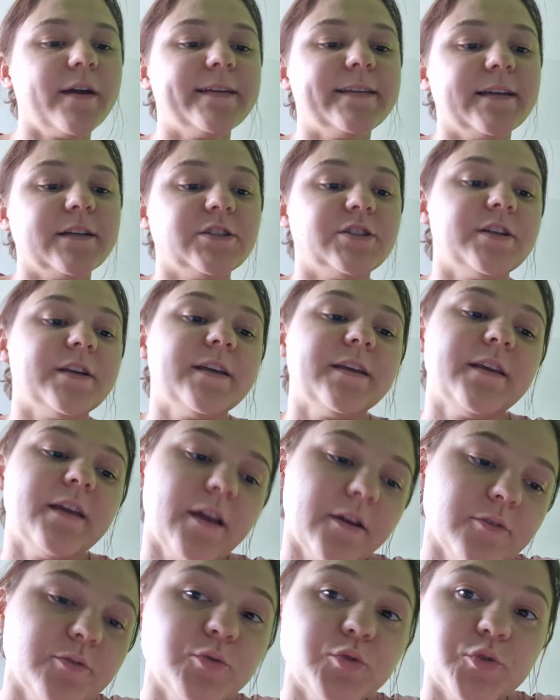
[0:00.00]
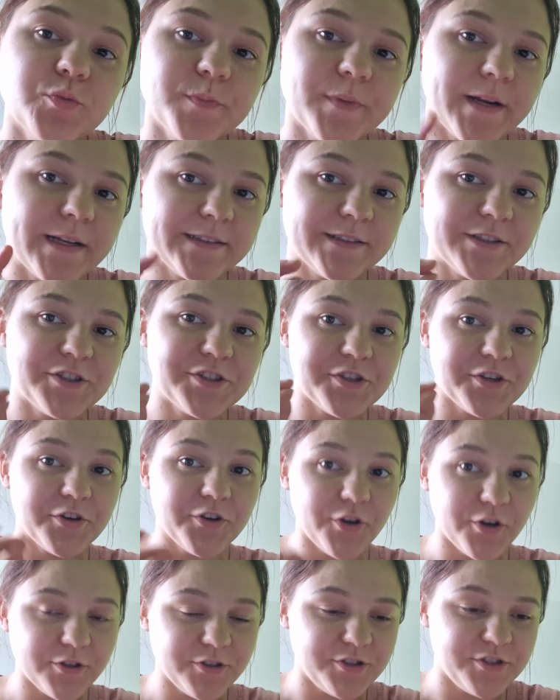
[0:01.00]
Ok, także ja już
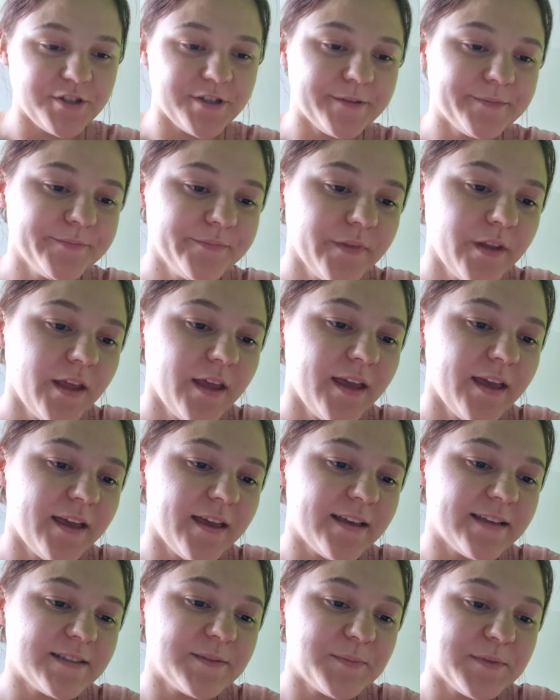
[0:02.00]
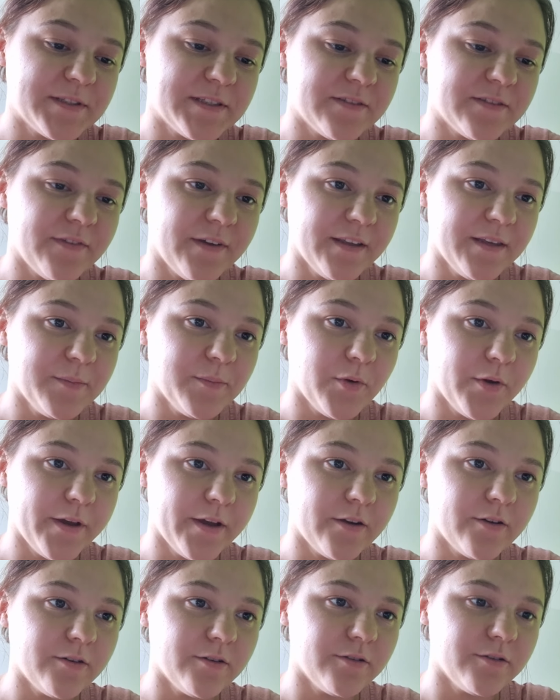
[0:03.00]
praktycznie kończę e, spisywanie
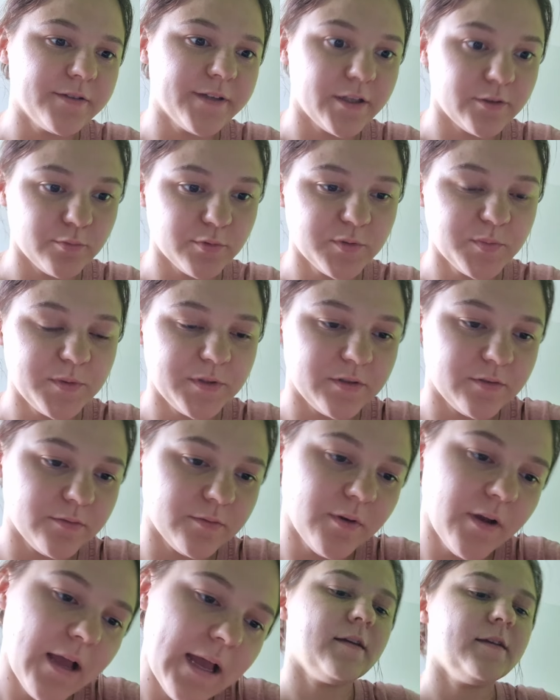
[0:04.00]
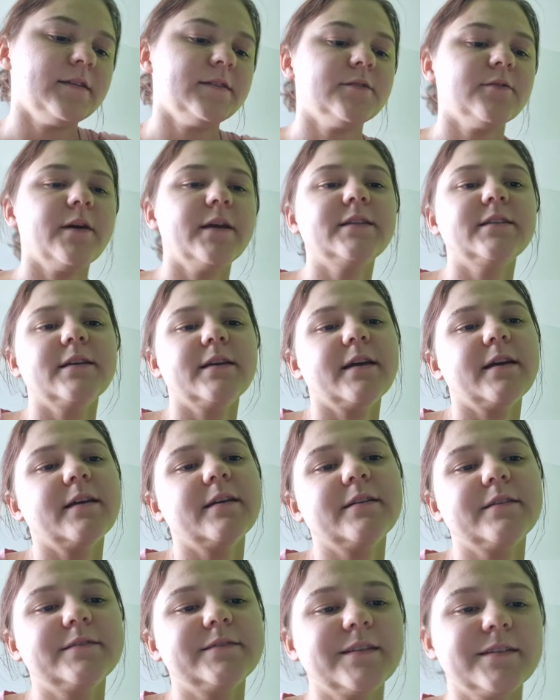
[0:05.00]
mojego jadłospisu. I słuchajcie,
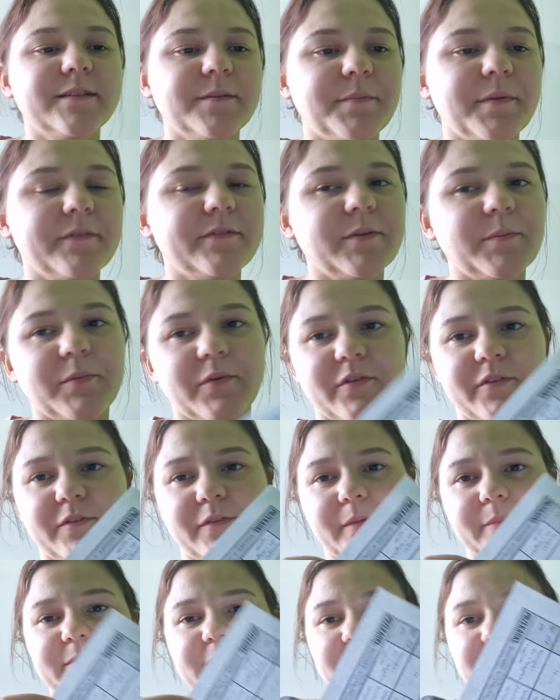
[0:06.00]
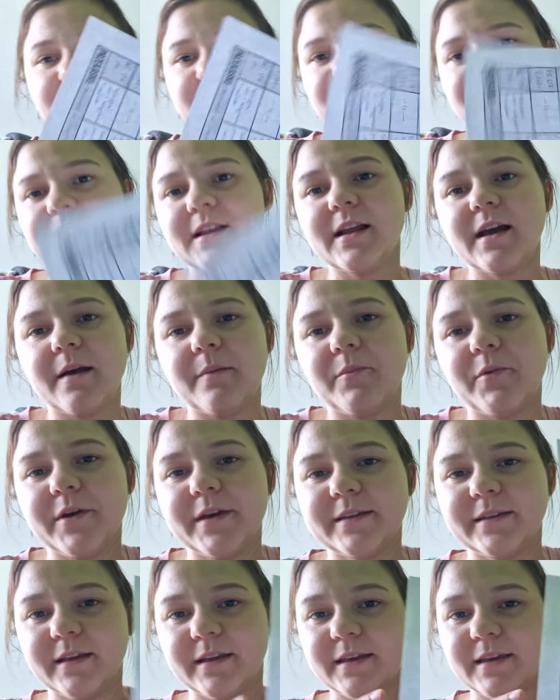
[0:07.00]
e, tak naprawdę powiem Wam teraz kilka
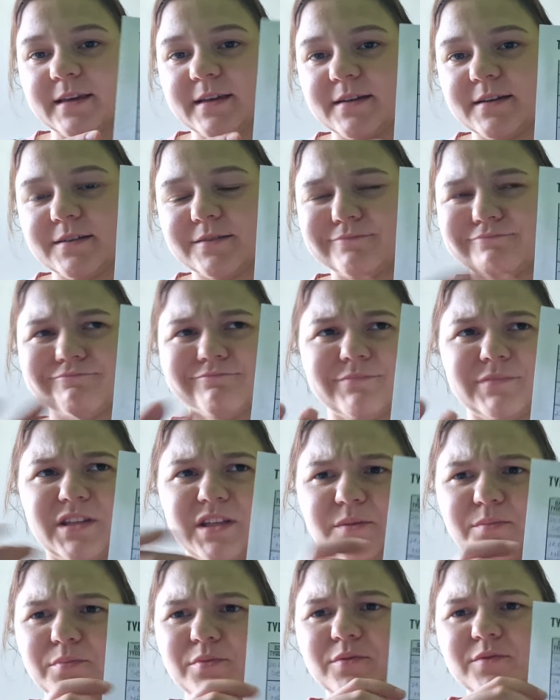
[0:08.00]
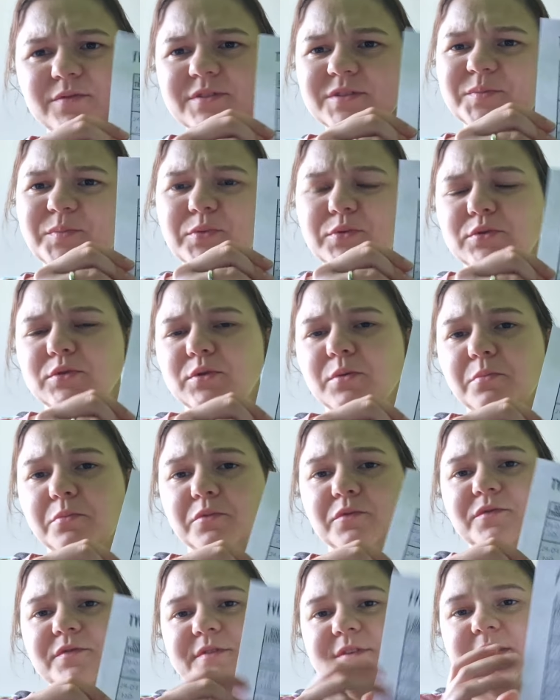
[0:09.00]
moich takich tipów,
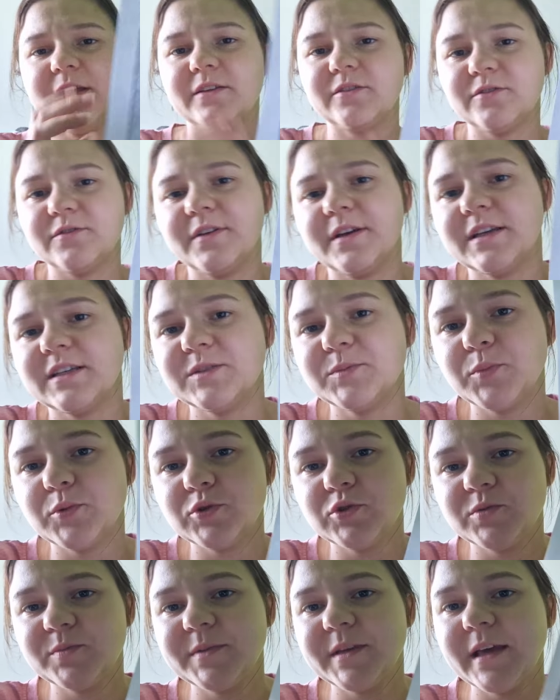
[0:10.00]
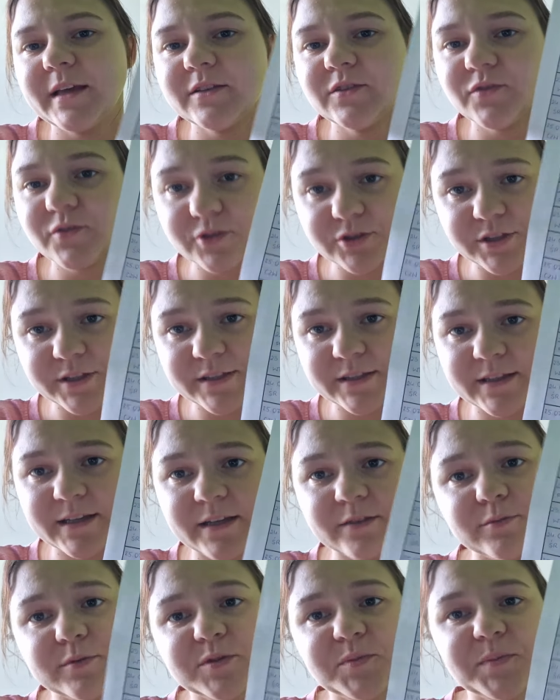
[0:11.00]
sposobów na to, w jaki sposób ja tworzę te
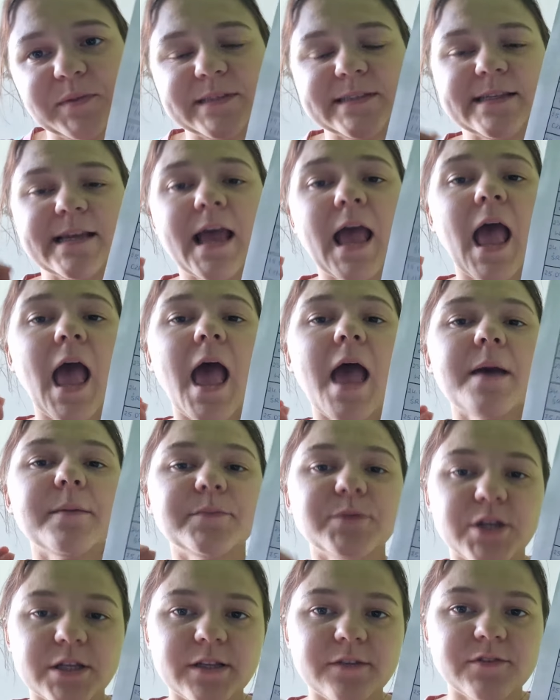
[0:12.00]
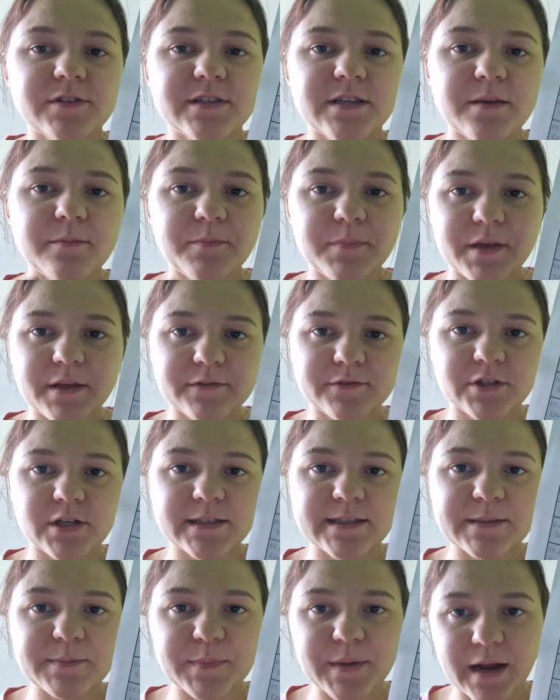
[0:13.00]
jadłospisy. Przede wszystkim
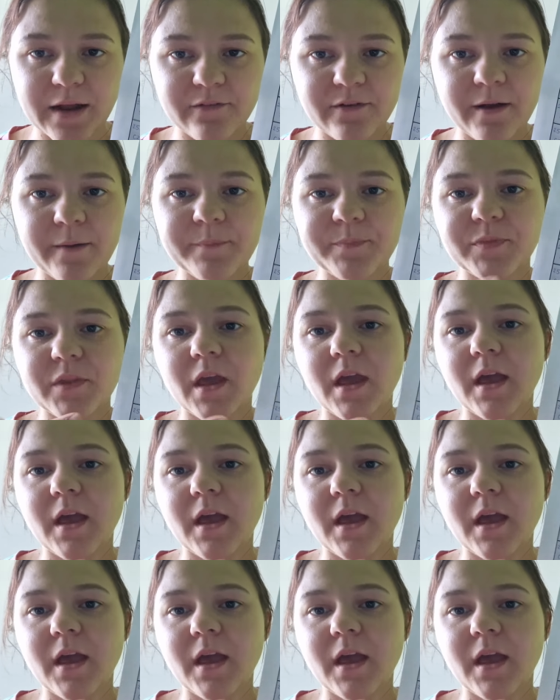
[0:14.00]
pierwsza sprawa.